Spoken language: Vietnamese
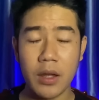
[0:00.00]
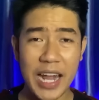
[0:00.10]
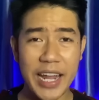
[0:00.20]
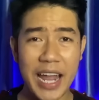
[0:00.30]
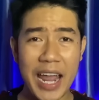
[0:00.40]

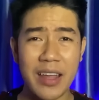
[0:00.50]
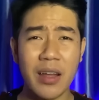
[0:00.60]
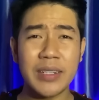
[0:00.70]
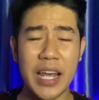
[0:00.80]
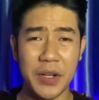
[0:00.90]
Ngày ngày
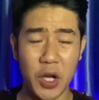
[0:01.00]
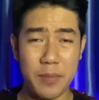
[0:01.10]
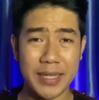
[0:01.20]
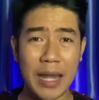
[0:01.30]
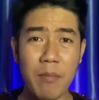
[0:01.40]
cái người
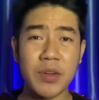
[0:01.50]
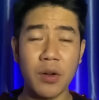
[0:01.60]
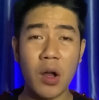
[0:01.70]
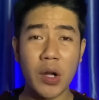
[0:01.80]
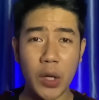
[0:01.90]
mà tắm
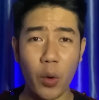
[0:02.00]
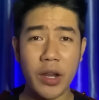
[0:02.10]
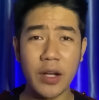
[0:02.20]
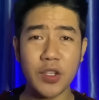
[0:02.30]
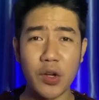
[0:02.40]
rửa nuôi
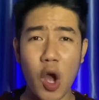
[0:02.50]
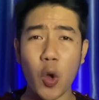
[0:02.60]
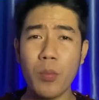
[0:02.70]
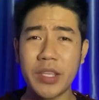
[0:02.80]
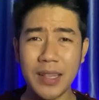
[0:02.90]
nấng cho nó
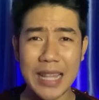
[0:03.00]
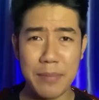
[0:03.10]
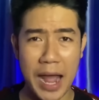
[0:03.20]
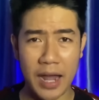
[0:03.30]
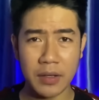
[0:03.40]
cũng chính là
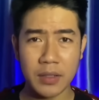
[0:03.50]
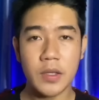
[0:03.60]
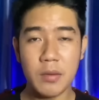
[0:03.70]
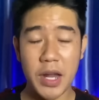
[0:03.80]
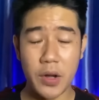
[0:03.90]
bà
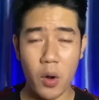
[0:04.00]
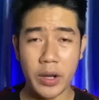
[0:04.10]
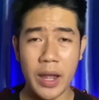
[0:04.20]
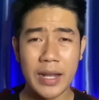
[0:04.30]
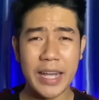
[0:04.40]
Nhưng mà
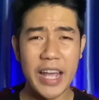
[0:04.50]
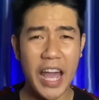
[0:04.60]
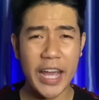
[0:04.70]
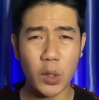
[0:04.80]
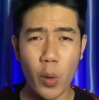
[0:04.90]
rồi cái
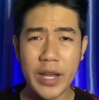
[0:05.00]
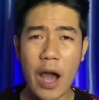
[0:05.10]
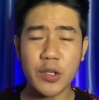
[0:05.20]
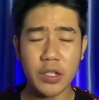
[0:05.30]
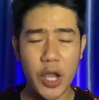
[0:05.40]
ngày tuổi
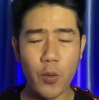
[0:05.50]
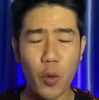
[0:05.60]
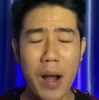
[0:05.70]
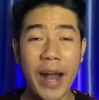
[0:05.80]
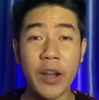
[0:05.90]
cao sức yếu
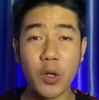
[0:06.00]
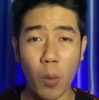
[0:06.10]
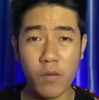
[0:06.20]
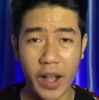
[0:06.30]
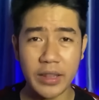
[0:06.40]
của bà nó
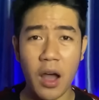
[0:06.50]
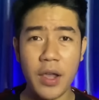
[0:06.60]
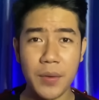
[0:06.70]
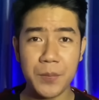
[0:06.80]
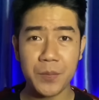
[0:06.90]
cũng phải tới